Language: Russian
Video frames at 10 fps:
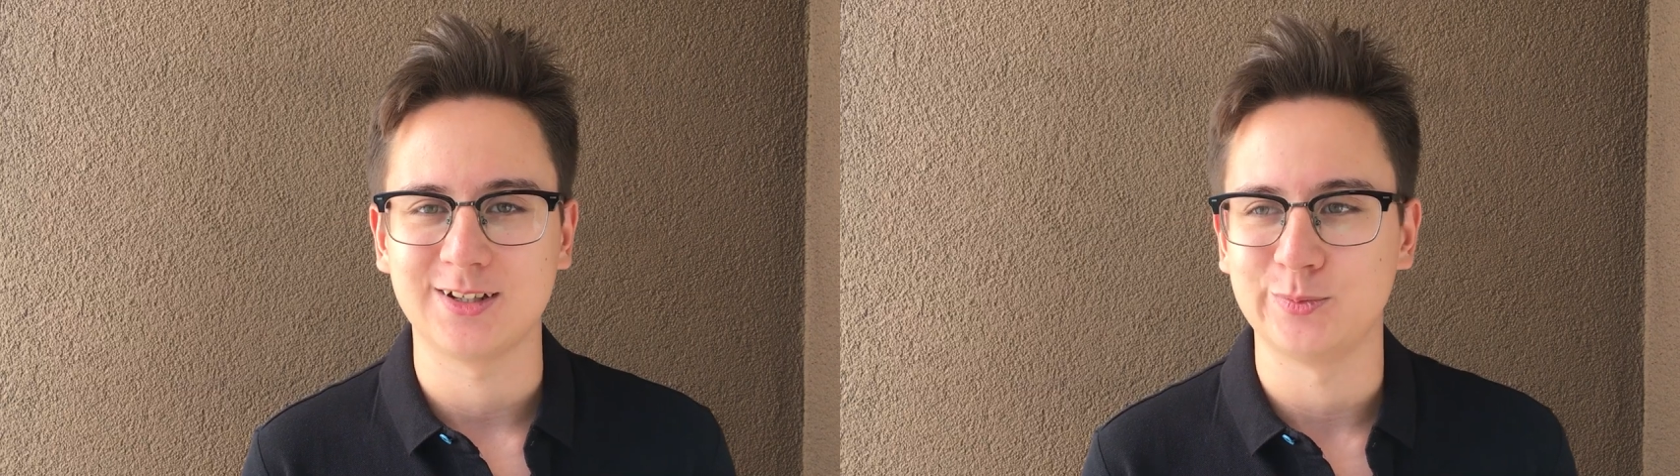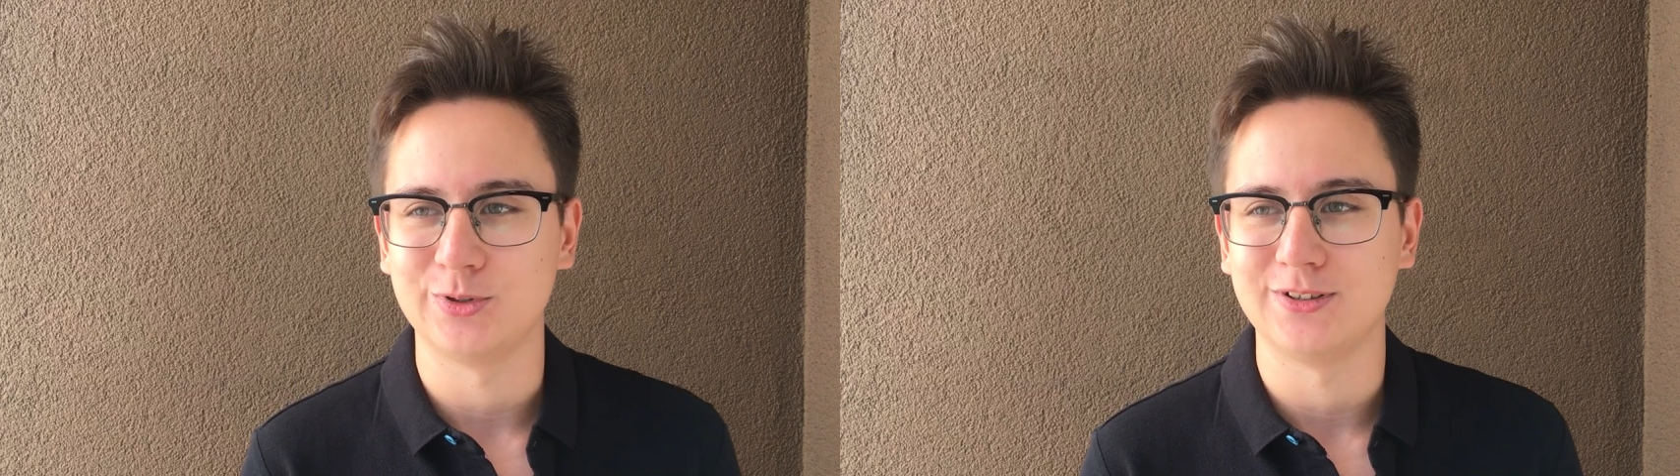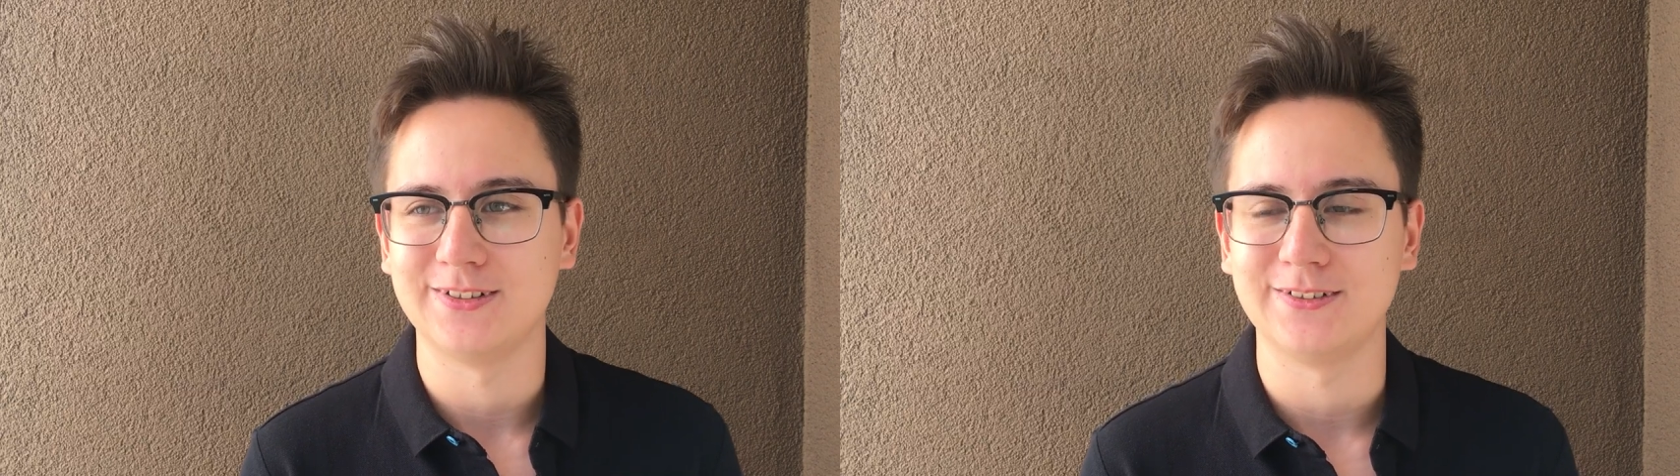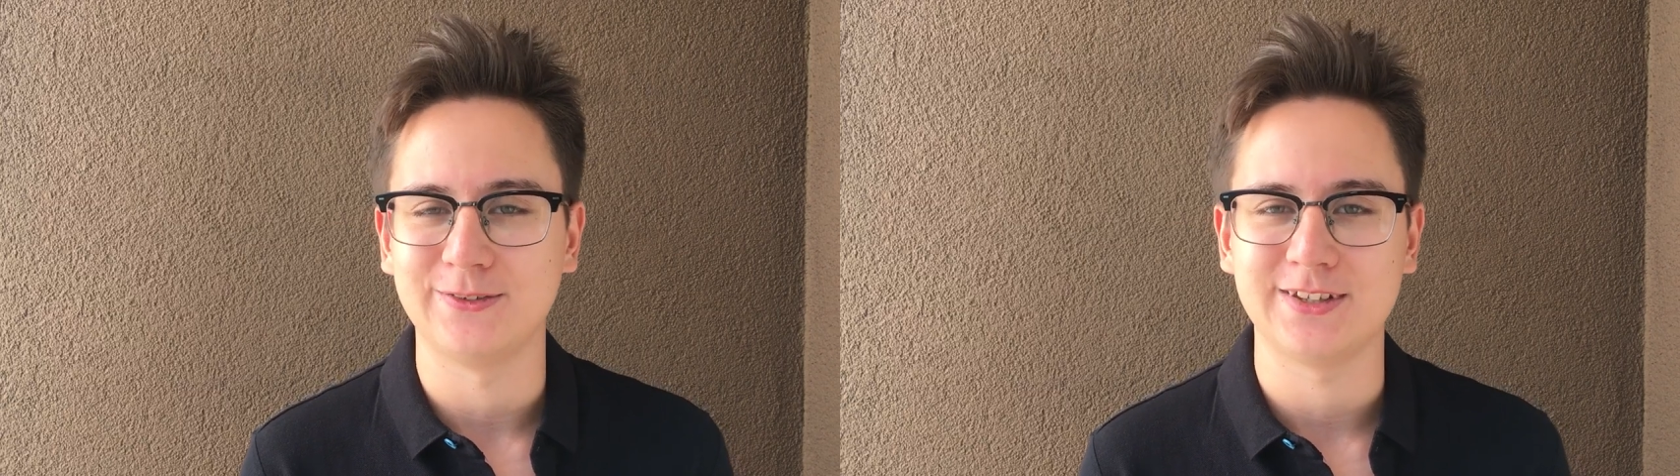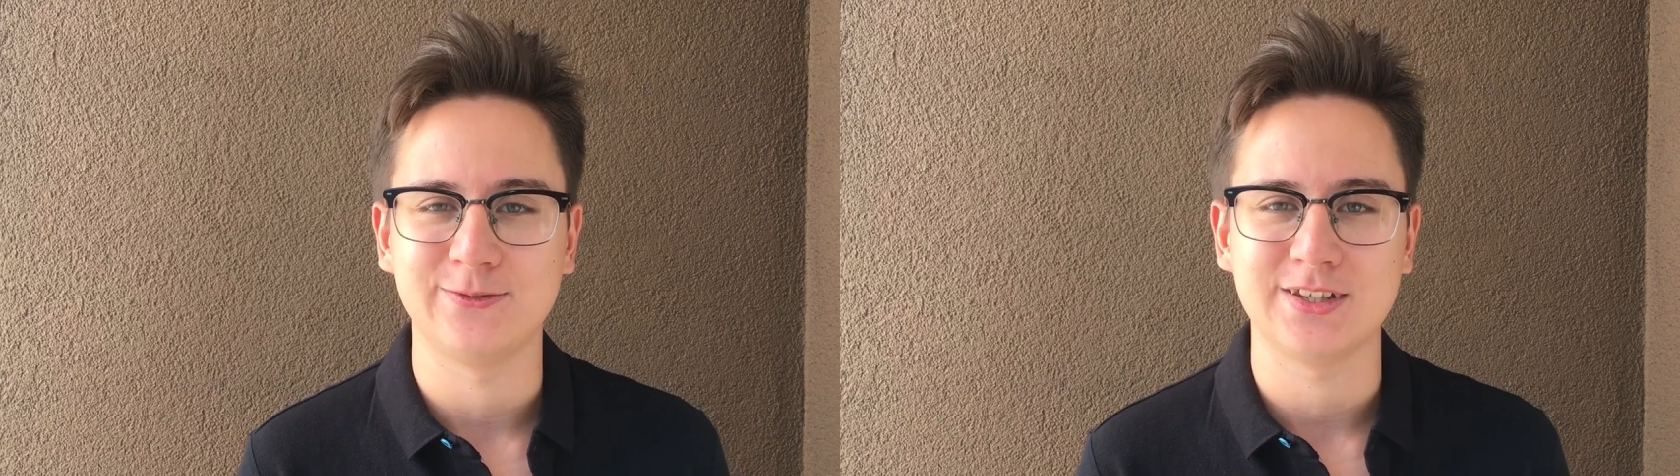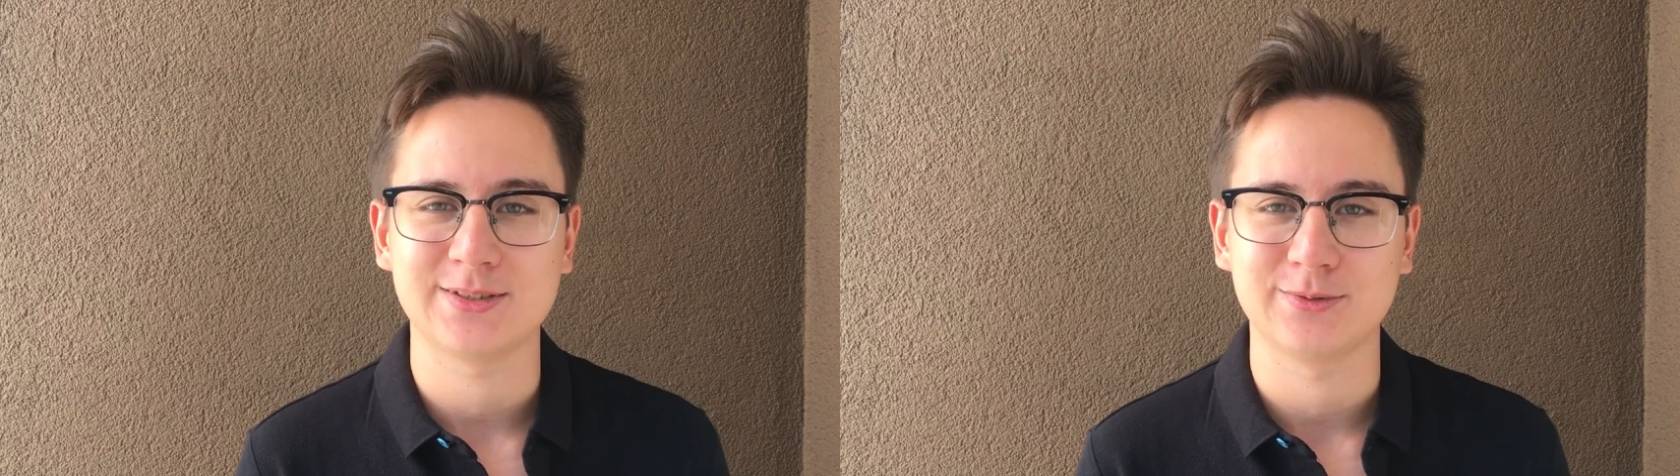как бы весь,